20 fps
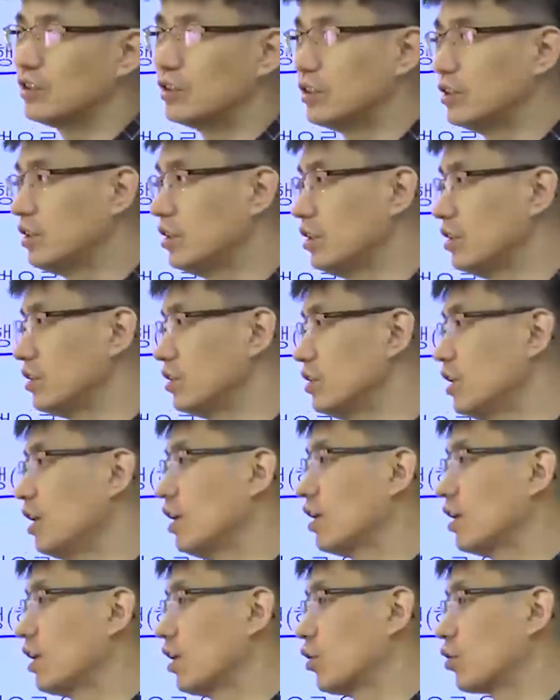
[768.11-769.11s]
이
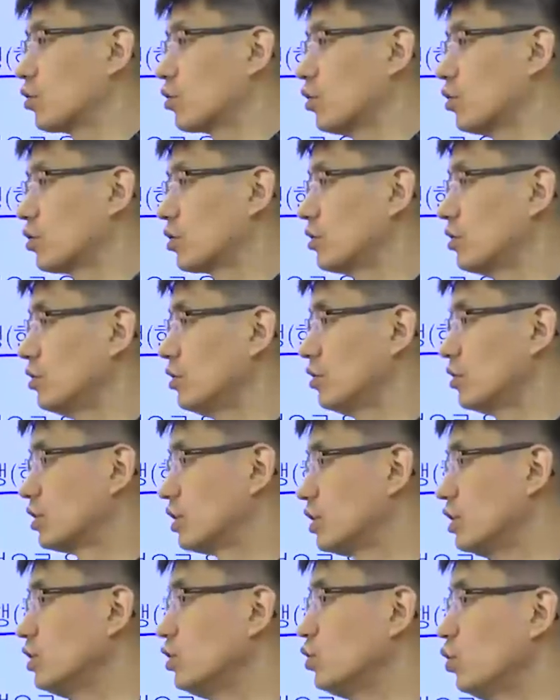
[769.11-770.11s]
은행의 어떤 그
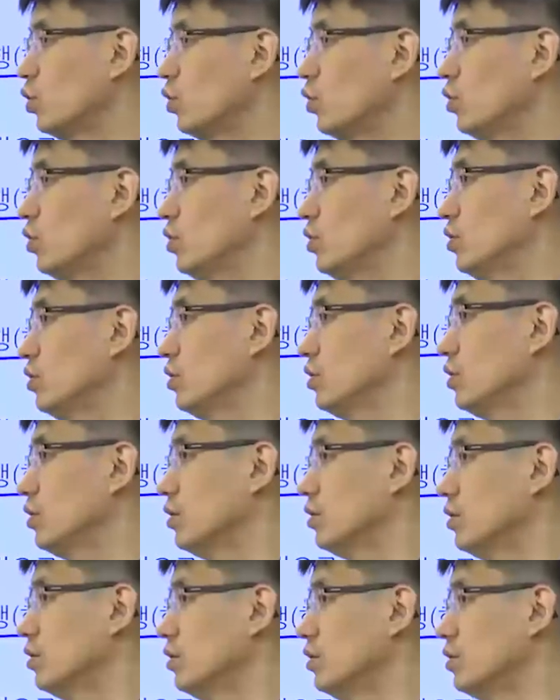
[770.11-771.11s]

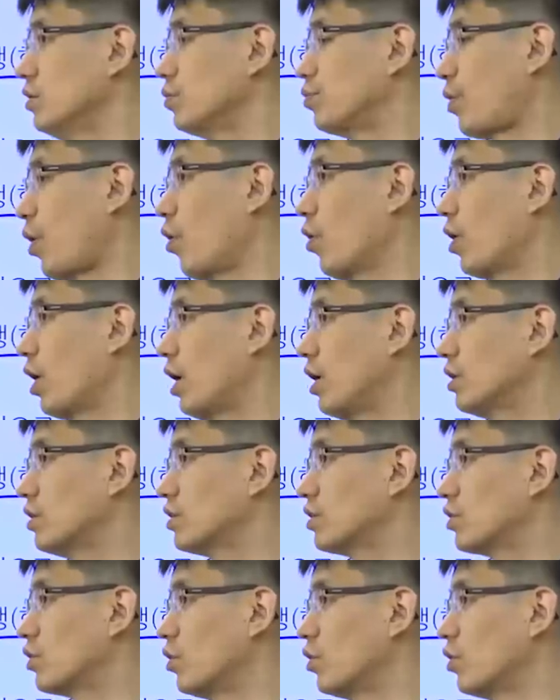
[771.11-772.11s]
신용을 평가하는
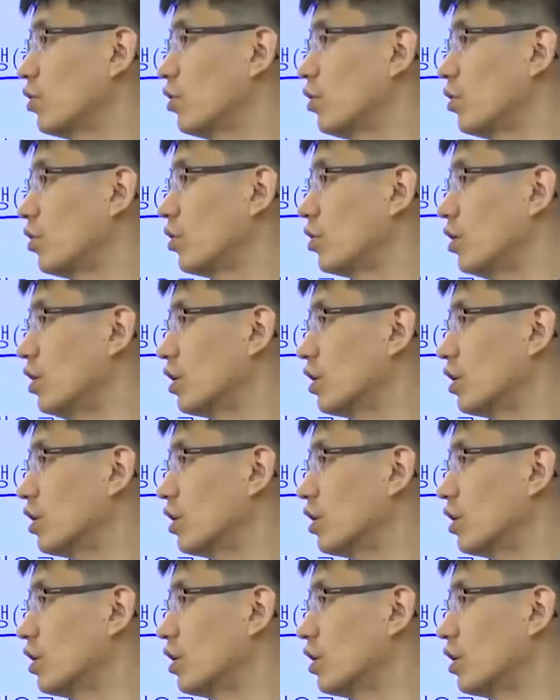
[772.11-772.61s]
그런 거,